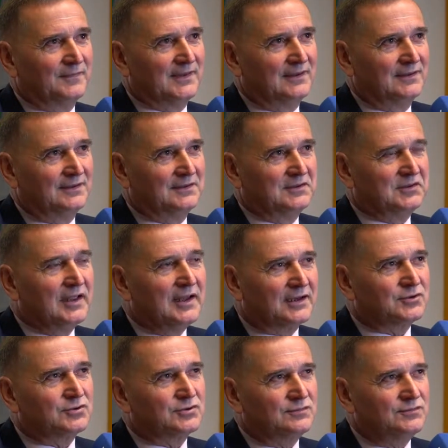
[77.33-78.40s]
E,
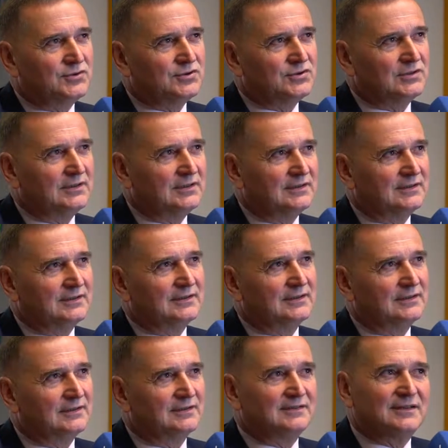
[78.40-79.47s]
tak, rzeczywiście
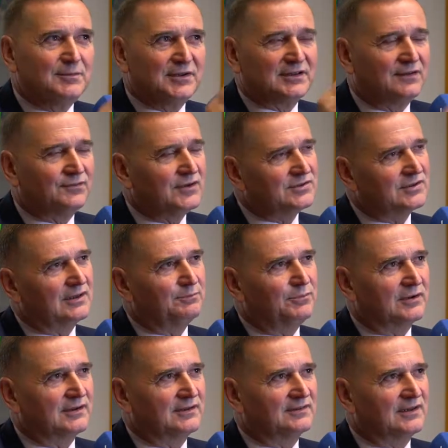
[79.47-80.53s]
e, sama ta wieża nam
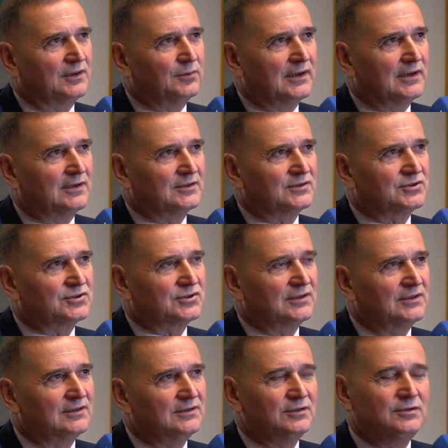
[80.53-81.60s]
pokazała,
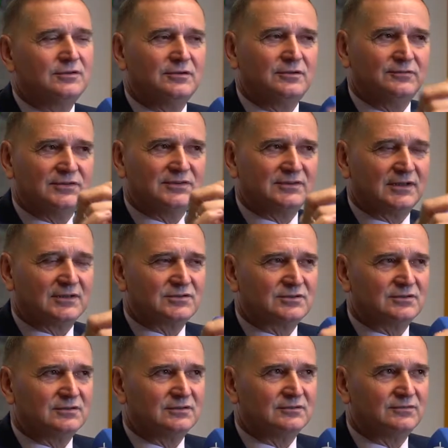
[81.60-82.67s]
że nie tylko
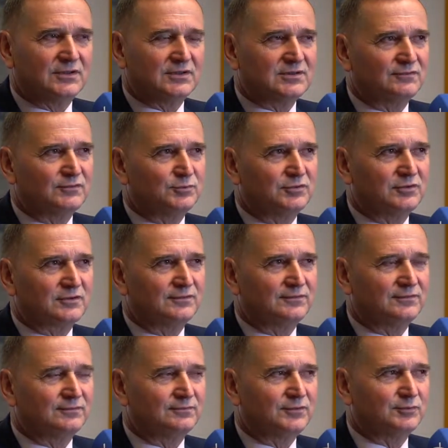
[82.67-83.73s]
wystarczy wieżę
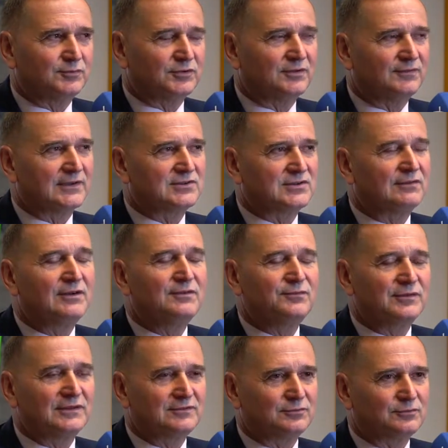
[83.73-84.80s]
wybudować, cała
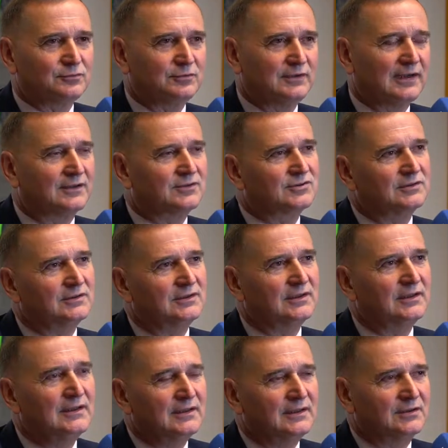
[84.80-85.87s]
infrastruktura,
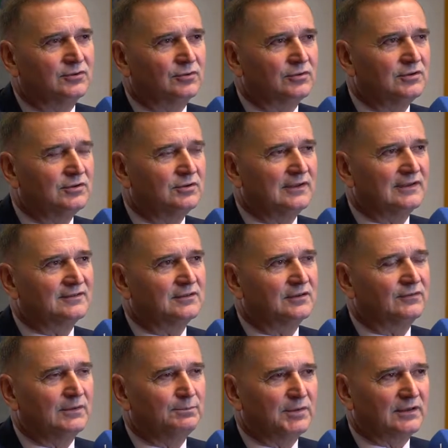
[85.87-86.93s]
czyli drogi
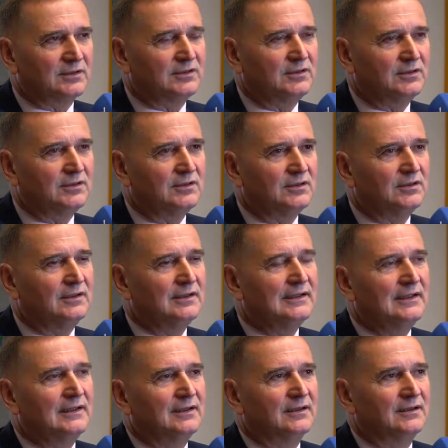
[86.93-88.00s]
dojazdowe, parkingi,
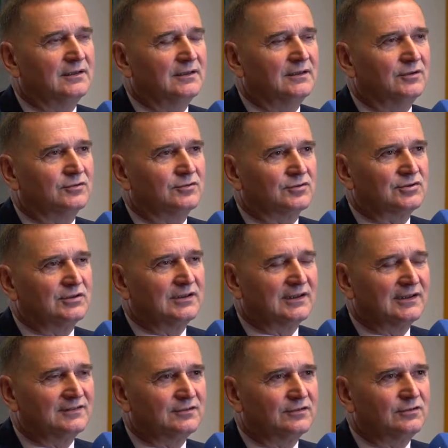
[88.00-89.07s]
e, otoczenie
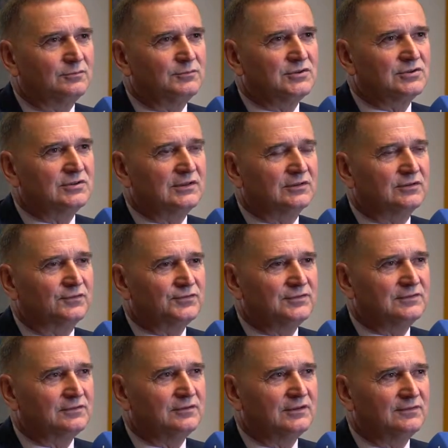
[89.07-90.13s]
gastronomiczne, to
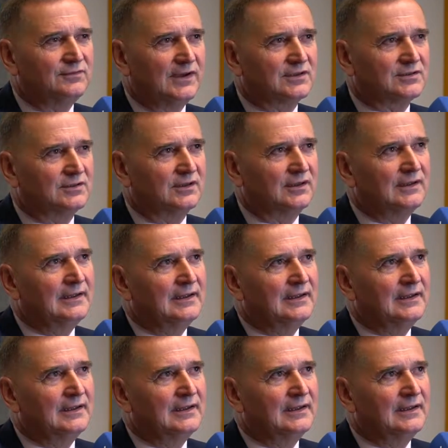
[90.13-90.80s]
wszystko jest ważne.